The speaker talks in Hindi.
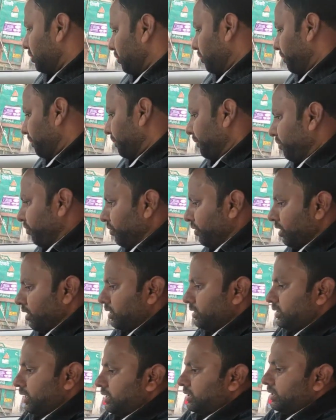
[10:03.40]
हो
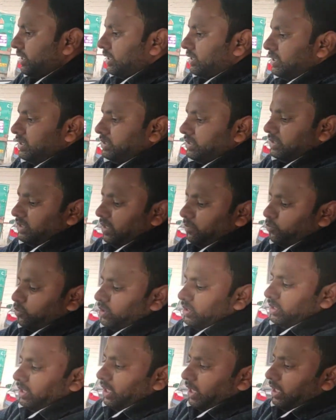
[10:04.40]
साथ ही साथ ये चीज़ आपको
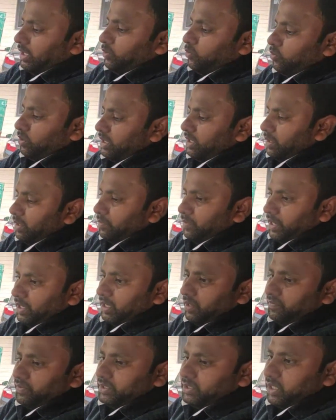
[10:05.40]
नज़र आ रही होगी एयरबैग
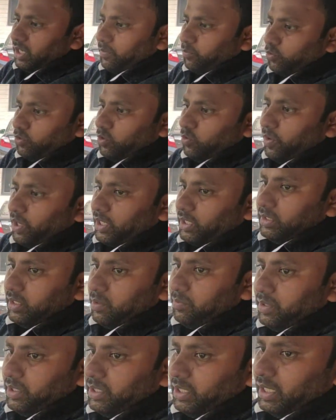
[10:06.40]
का फीचर आपको इनोवा के अंदर
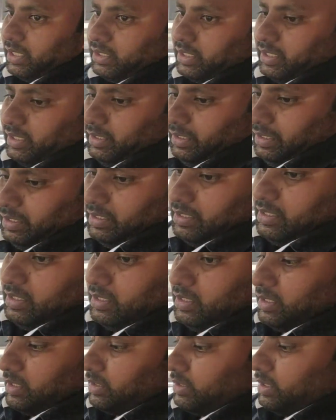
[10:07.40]
मिल जाता है
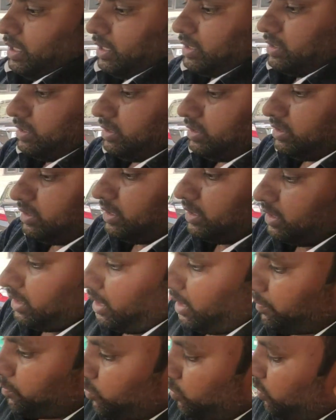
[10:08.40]
ताकि ये
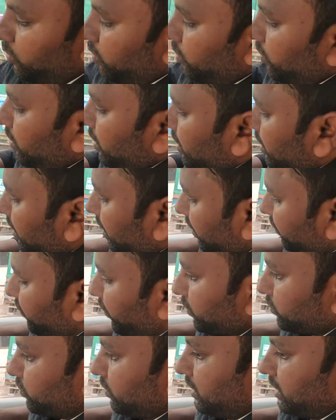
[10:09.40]
आपको
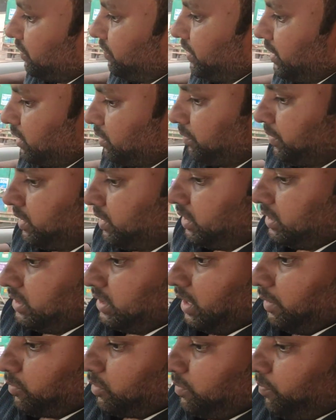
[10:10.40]
अनफॉर्चुनेट इवेंट में ये आपकी